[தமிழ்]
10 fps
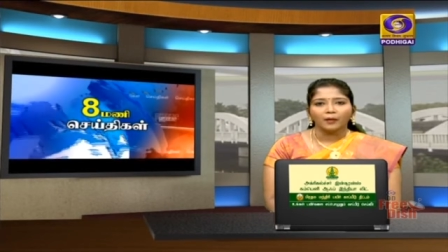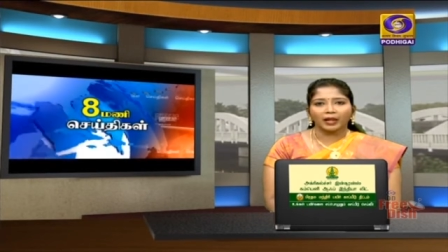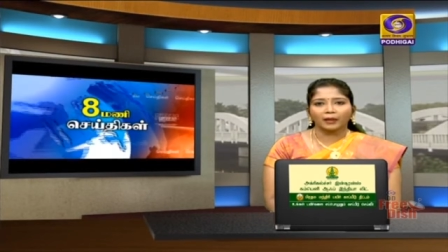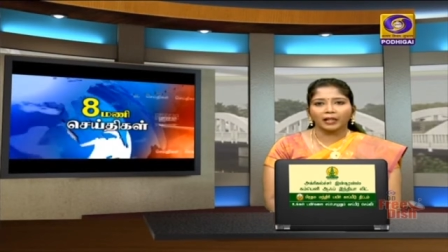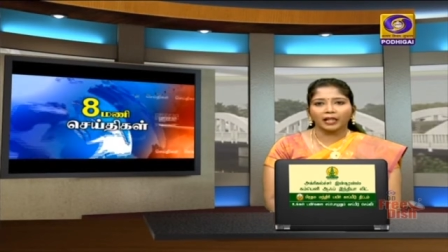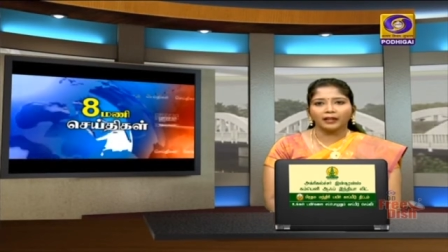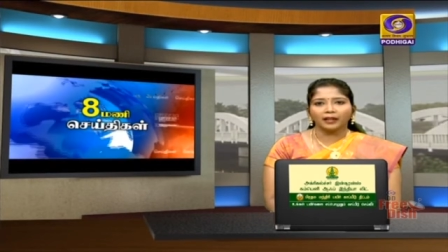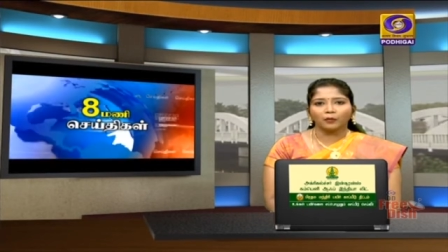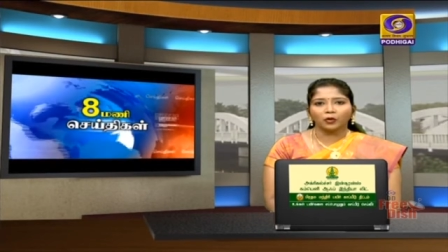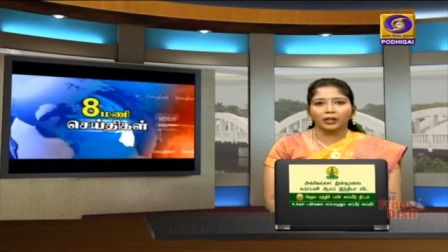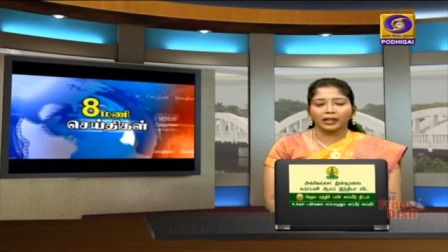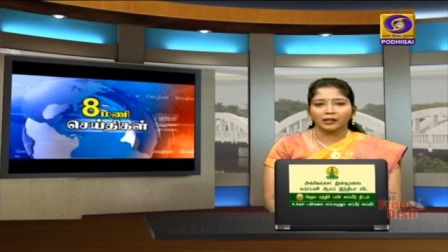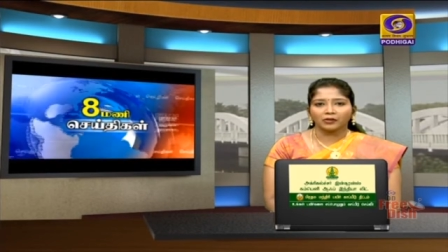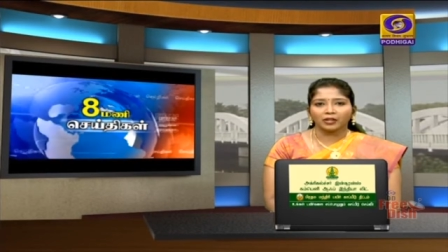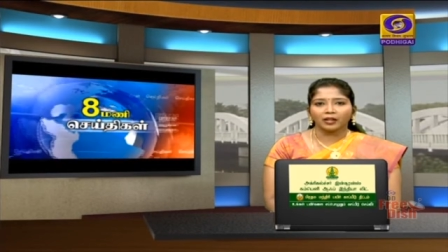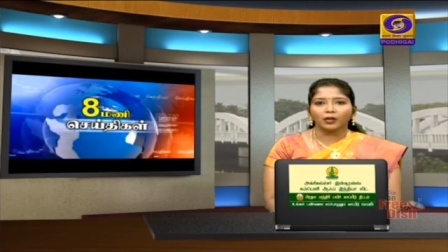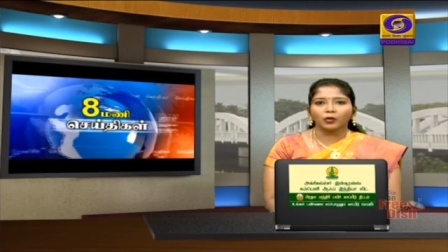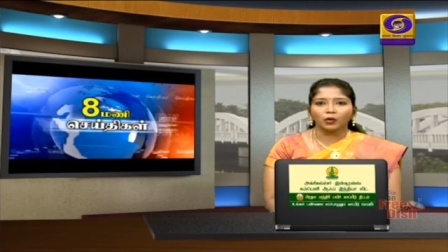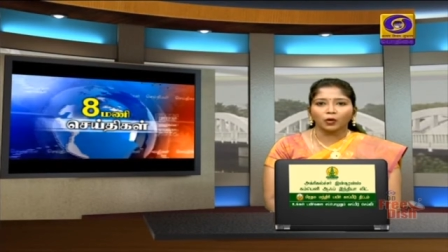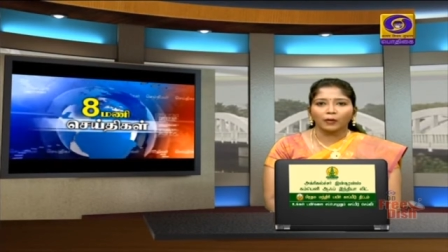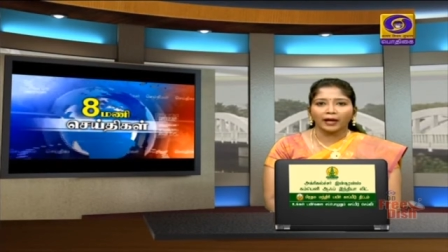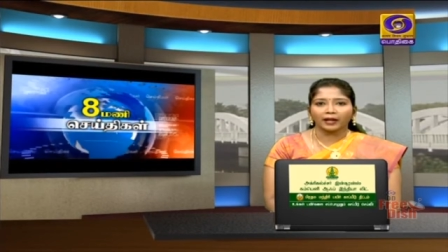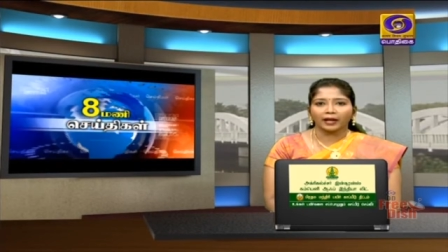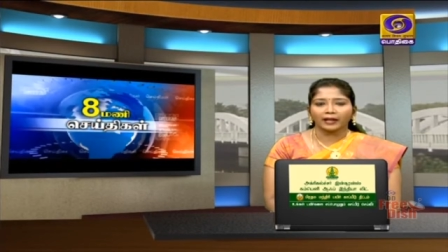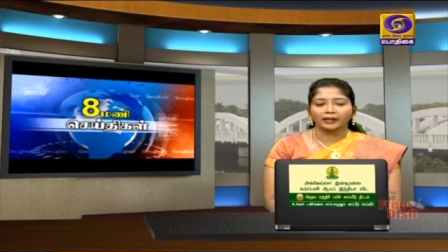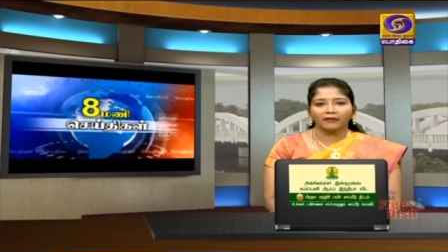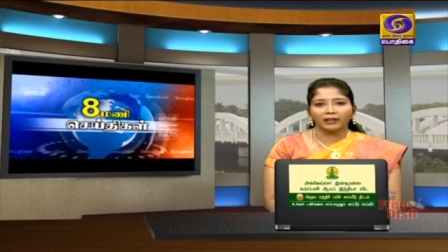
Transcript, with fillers: பிரதமர் நரேந்திர மோடி இன்று நூறு ரூபாய் நாணயத்தை